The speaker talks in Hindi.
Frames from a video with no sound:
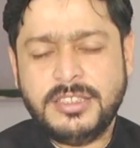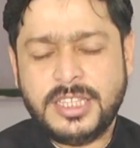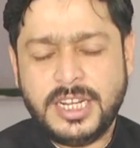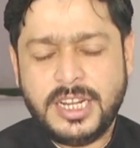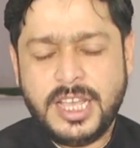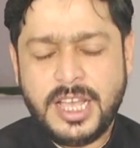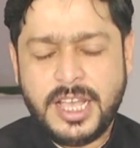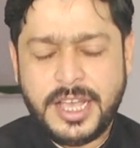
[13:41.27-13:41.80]

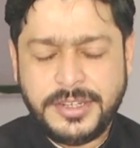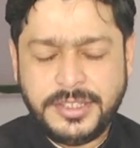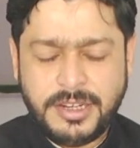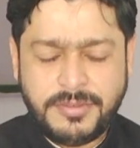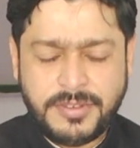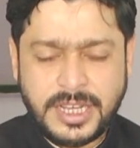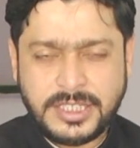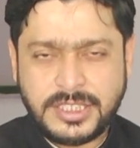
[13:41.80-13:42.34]
तनहा अनिल
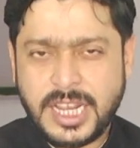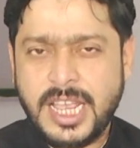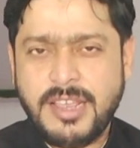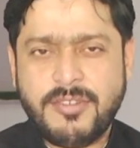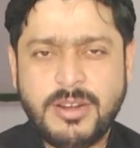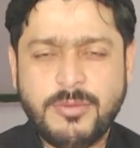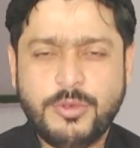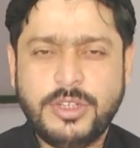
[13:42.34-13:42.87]
फ़हशाए
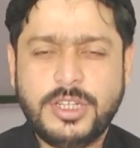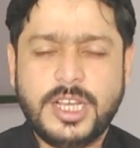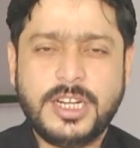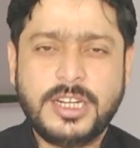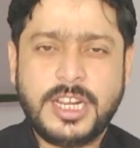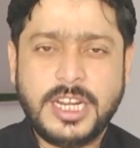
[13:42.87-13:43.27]
वलमुनकर